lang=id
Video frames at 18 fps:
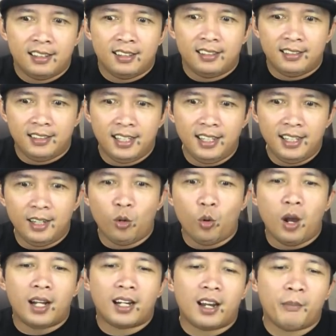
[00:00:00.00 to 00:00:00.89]
di
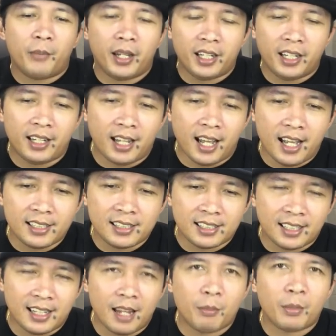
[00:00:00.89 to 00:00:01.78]
luar Amerika
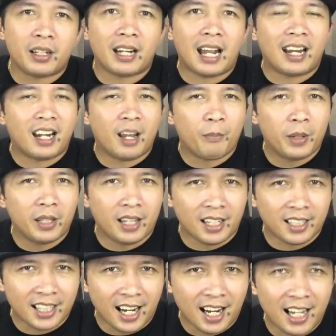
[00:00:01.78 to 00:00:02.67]
sedang menghadapi
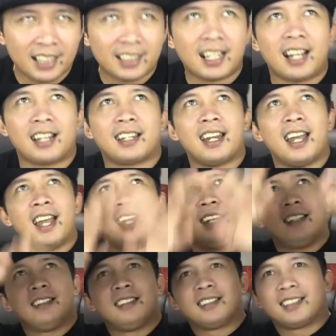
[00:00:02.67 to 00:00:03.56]
tantangan
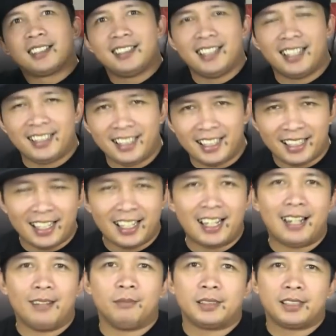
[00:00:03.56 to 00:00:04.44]
karena kejadian
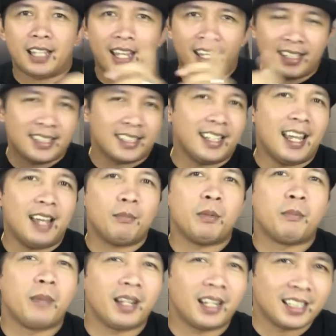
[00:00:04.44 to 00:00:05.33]
alam. Saya sedang
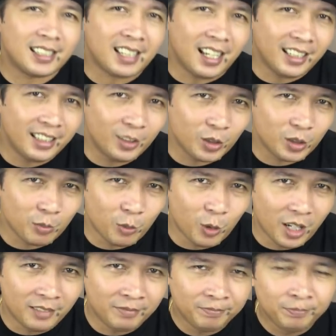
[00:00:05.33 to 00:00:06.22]
membereskan itu
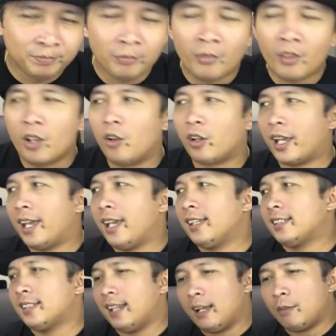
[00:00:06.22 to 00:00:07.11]
semua.
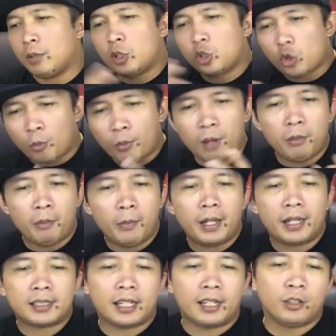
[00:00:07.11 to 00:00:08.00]
Oke, sedang mencoba
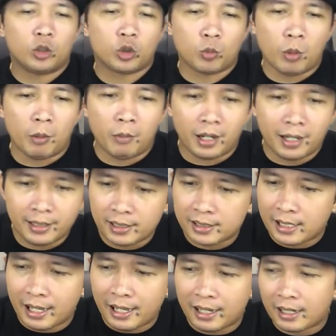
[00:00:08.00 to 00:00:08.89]
membereskan itu semua. Makanya
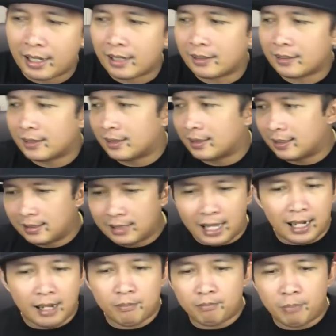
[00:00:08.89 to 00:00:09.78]
saya
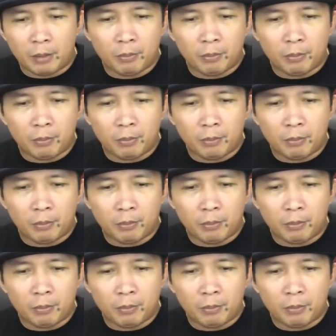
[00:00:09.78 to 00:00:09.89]
dalam